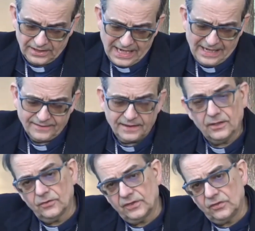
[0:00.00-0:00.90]
case, nelle
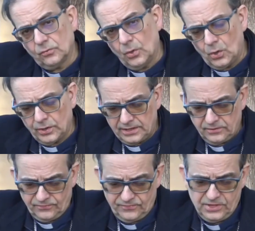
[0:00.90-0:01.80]
nostre scuole,
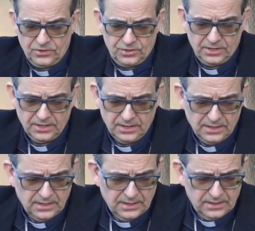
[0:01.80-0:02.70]
negli uffici,
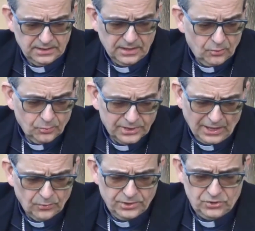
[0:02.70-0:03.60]
nelle
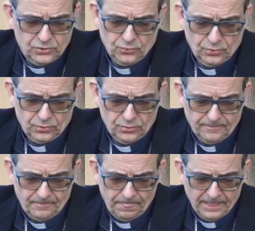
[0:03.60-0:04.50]
comunità ogni giorno.
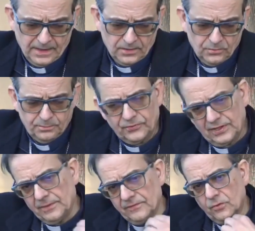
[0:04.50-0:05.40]
Non
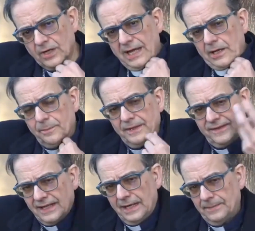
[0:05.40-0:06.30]
possiamo invocare o
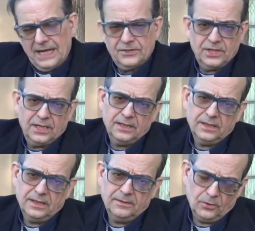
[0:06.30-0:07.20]
pensare alla pace
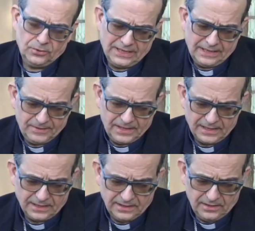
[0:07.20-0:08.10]
che lontana
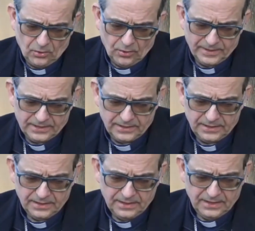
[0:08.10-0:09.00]
migliaia di
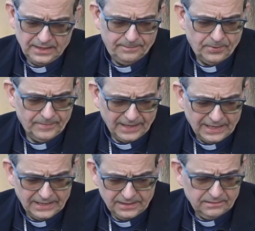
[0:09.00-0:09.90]
chilometri e poi
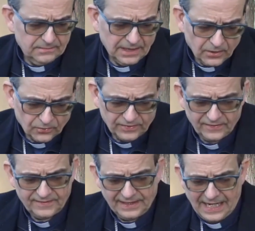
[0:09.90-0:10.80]
magari nelle nostre
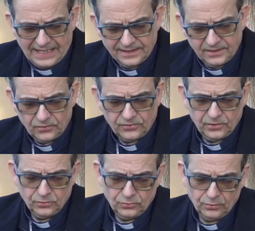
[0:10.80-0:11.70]
strade, nei
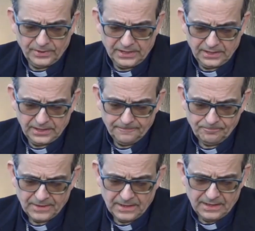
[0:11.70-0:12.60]
nostri condomini
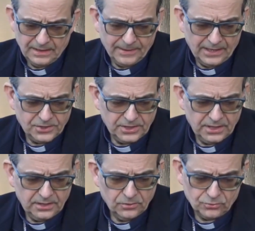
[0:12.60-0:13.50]
la
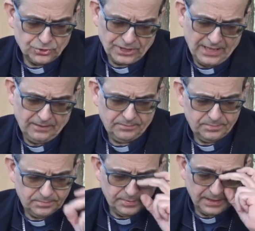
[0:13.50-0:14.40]
pace non c'è
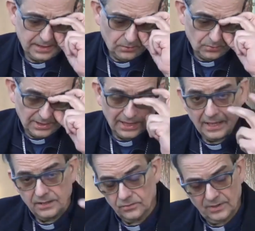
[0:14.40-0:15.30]
perché non
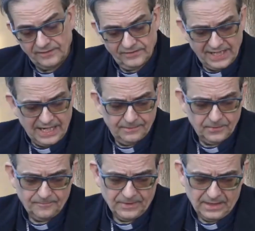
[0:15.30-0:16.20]
la, non la
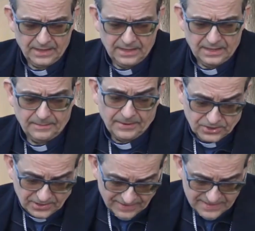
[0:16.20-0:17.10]
viviamo. La
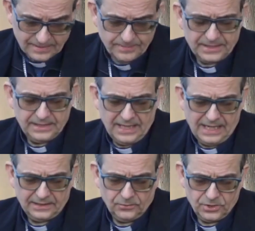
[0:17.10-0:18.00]
pace deve essere
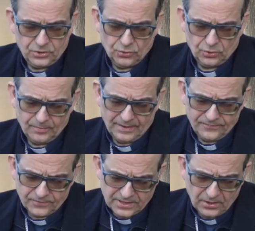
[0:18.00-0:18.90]
praticata ogni giorno, ma
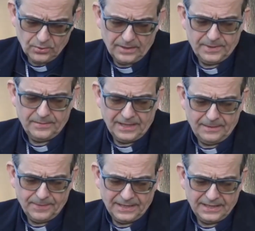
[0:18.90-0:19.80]
forse ancora prima
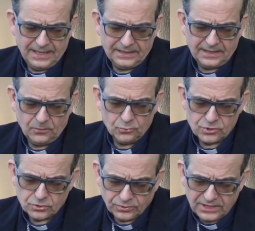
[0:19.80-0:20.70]
che praticata,
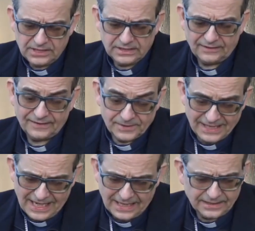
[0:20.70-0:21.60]
custodita,
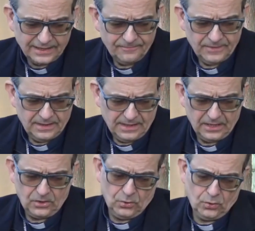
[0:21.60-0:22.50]
seminata,
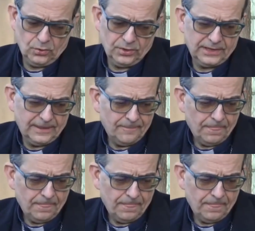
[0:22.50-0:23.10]
accolta.